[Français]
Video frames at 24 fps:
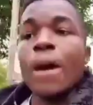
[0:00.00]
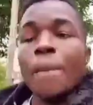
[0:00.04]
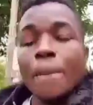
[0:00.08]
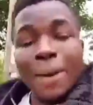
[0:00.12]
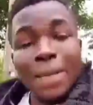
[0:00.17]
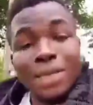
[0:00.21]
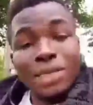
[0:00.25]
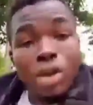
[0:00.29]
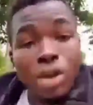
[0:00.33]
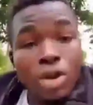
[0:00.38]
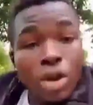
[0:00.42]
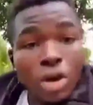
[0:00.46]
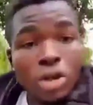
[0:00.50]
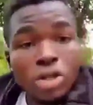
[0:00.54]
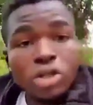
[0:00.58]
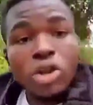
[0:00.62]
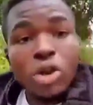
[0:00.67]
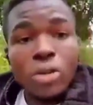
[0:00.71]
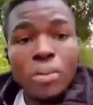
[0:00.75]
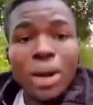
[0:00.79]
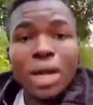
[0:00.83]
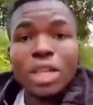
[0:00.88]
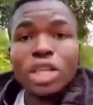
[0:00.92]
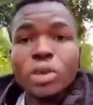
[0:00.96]
Parce que non
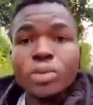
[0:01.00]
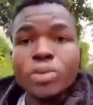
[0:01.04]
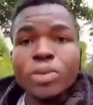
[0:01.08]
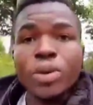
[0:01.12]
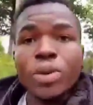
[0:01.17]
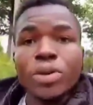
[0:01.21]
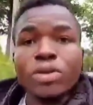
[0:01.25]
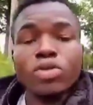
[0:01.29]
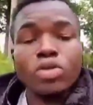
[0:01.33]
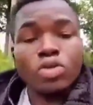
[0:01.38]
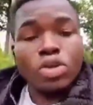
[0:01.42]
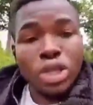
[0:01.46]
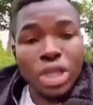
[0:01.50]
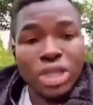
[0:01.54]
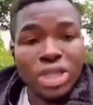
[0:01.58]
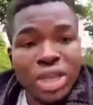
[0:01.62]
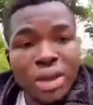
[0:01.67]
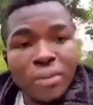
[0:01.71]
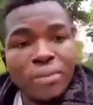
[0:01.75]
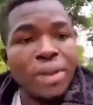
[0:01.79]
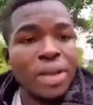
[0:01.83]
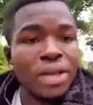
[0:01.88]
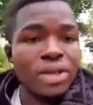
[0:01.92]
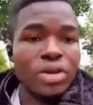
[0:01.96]
seulement tu peux toucher
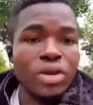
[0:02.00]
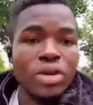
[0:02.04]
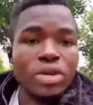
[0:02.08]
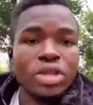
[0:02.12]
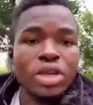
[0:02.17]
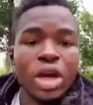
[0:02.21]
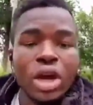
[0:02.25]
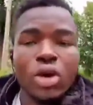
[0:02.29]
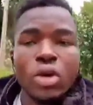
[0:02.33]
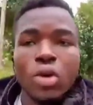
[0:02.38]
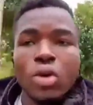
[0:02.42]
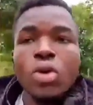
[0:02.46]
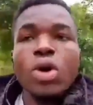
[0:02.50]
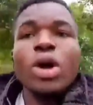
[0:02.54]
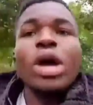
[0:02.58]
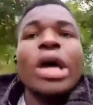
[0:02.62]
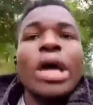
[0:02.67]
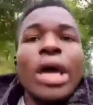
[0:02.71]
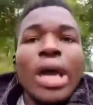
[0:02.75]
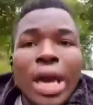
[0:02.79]
ces 1200 euros,